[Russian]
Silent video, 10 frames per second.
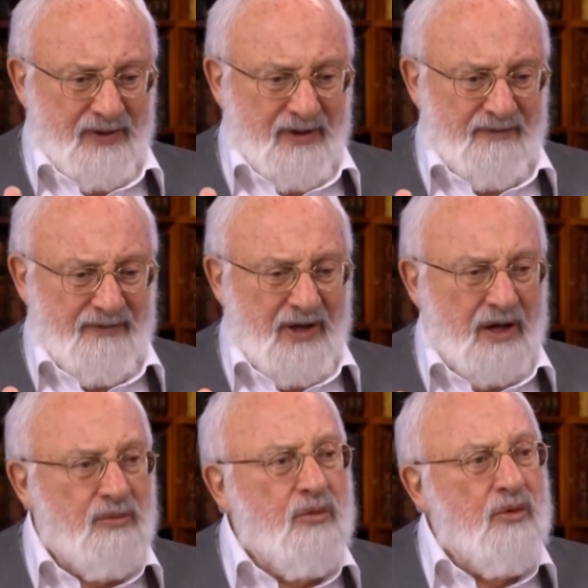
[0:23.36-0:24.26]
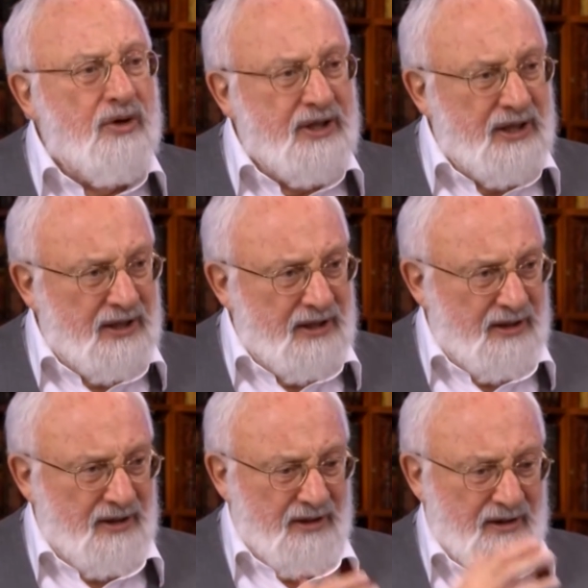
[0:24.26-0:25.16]
в
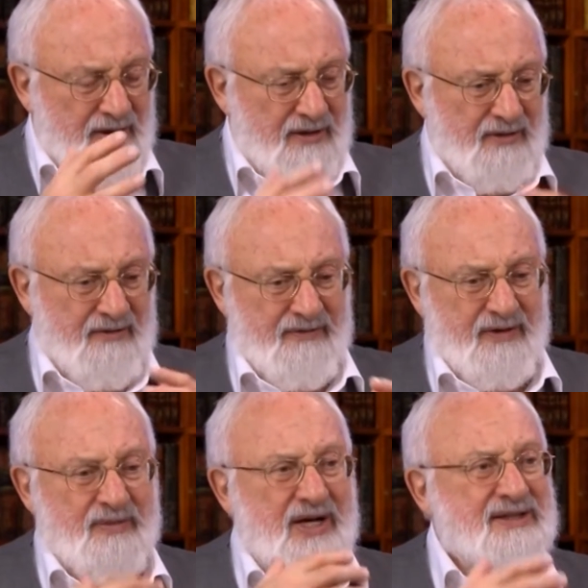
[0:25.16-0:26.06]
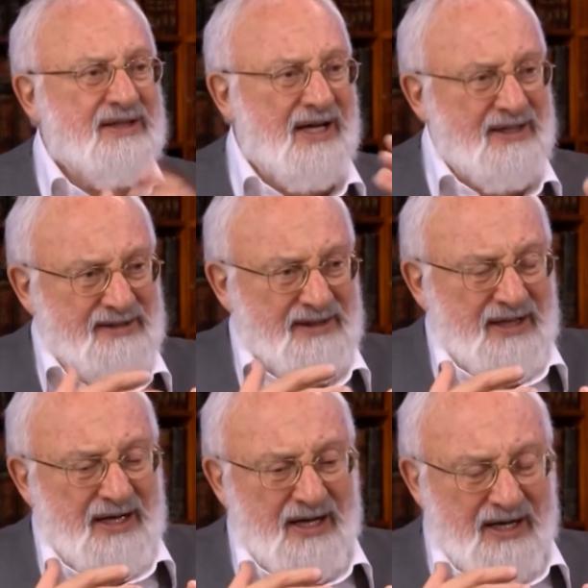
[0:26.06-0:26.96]
гармонии, э, в гомеостазе,
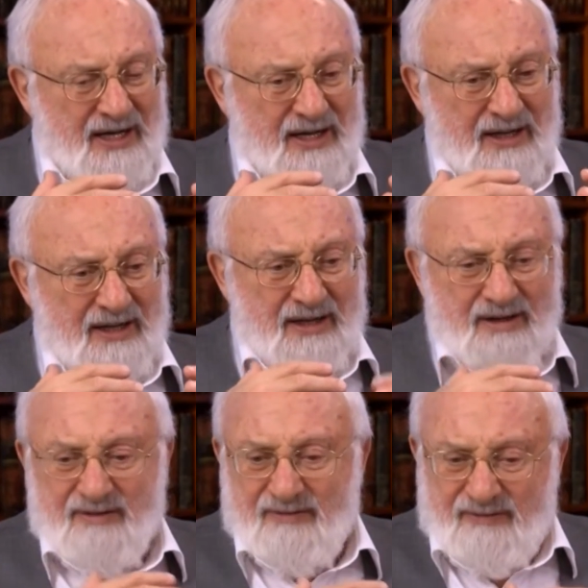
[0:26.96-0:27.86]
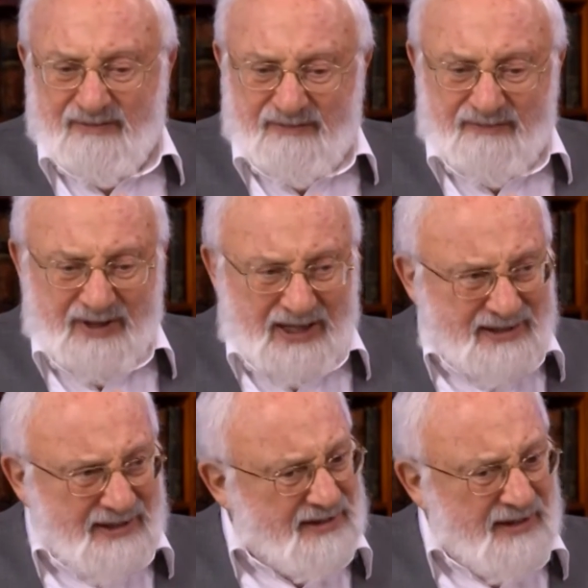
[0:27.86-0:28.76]
а
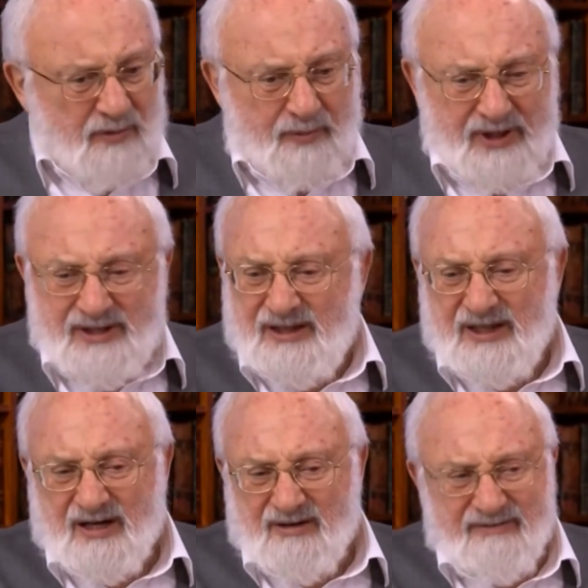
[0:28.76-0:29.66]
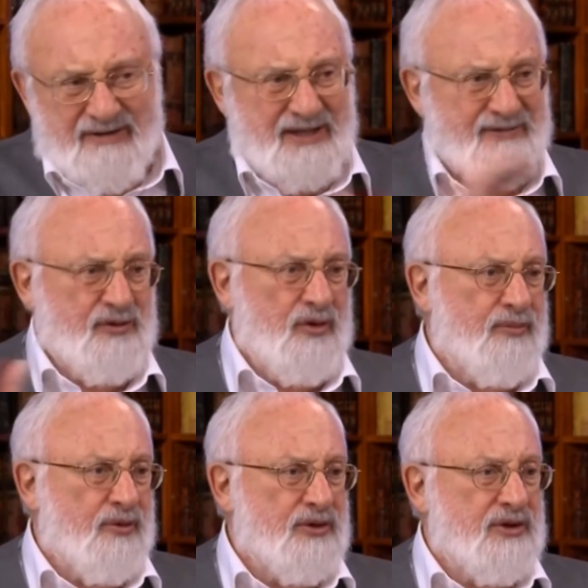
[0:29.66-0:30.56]
выходить за его пределы, рвать все
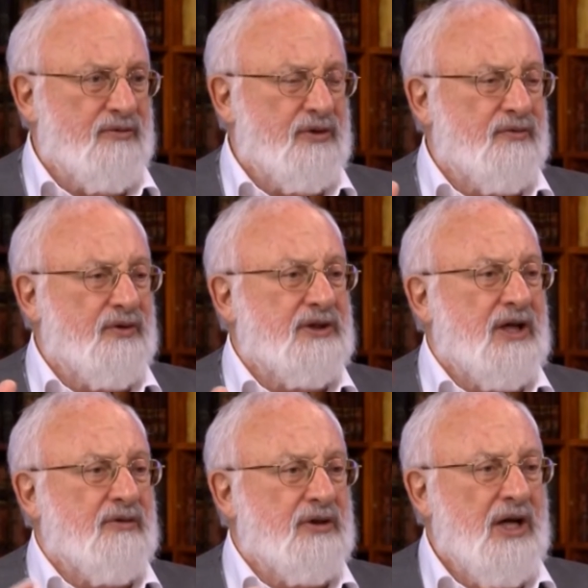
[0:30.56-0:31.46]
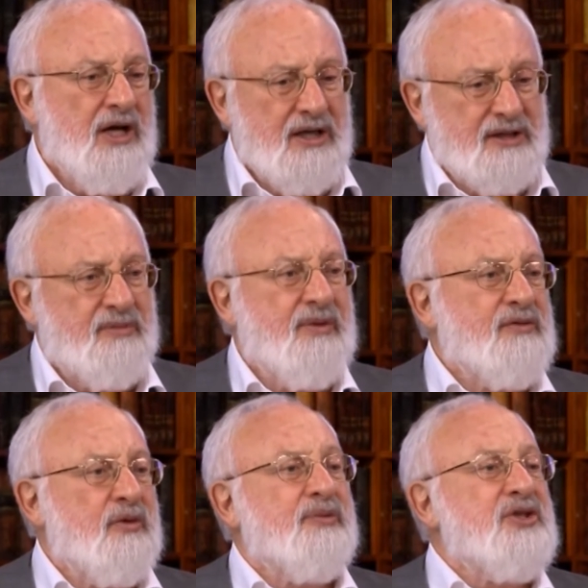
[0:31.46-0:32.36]
просто вот, вот так вот и себе
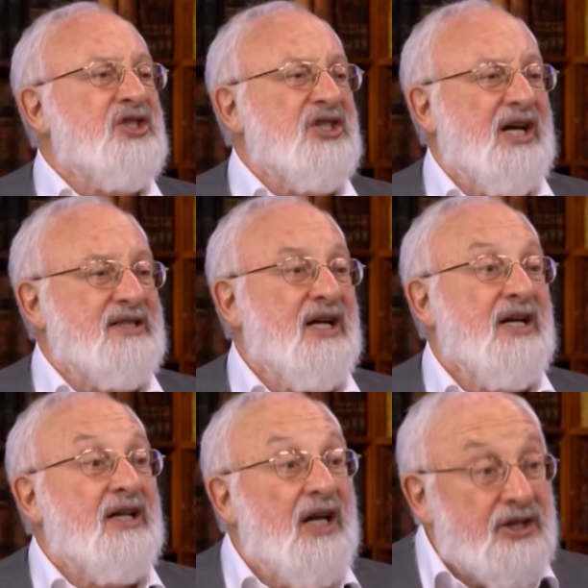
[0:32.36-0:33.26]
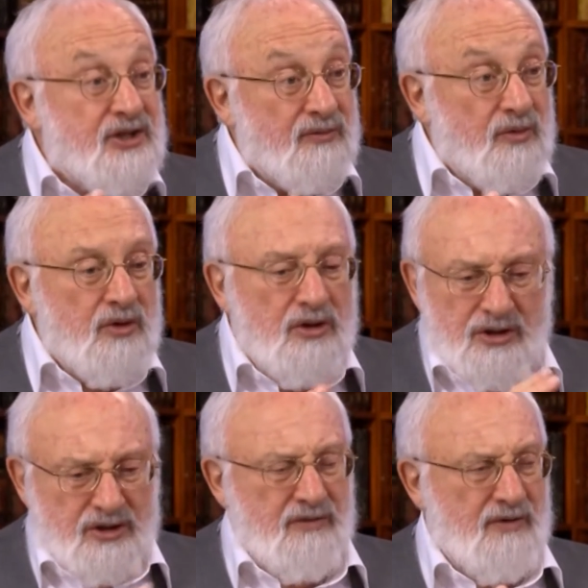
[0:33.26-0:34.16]
все подчинять. Для чего?
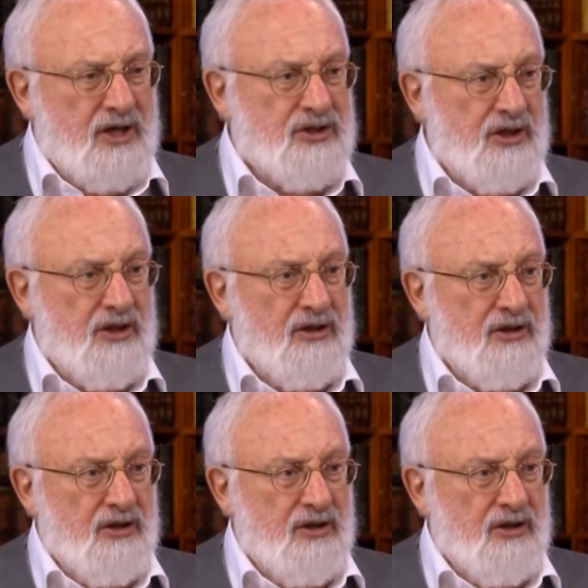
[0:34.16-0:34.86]
Неважно.